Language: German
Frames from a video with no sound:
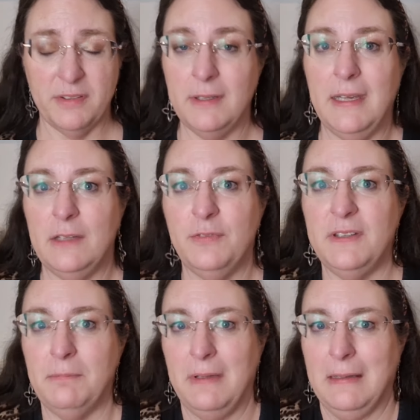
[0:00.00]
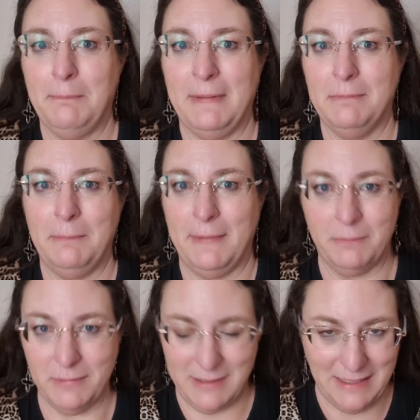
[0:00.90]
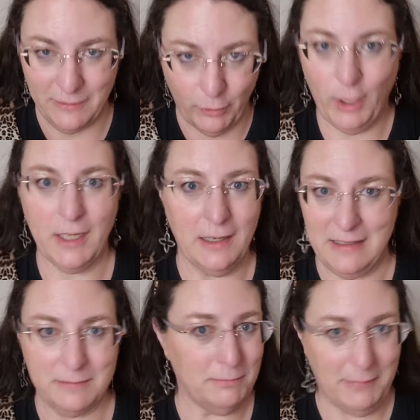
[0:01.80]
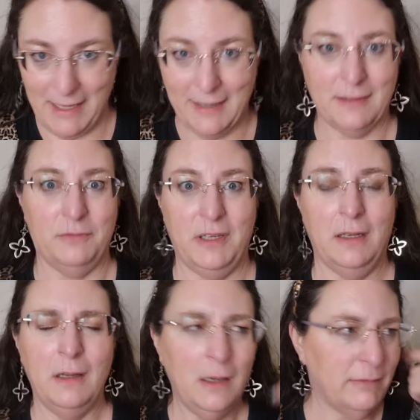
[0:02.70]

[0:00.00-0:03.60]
Nee, ich finde, die gewonnen ist mega Gewinn.